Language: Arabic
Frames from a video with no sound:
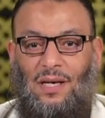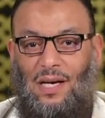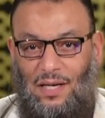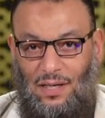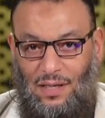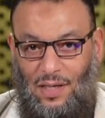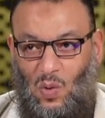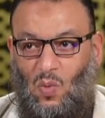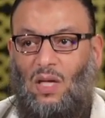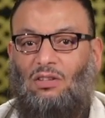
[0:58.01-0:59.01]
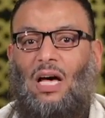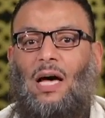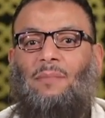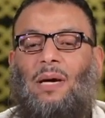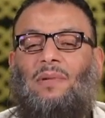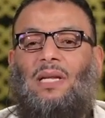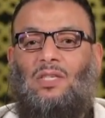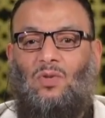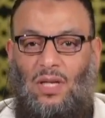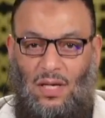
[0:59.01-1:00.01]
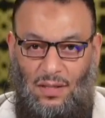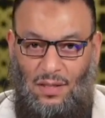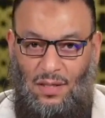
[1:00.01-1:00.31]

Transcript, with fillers: اهي واضحة امام الناس كلها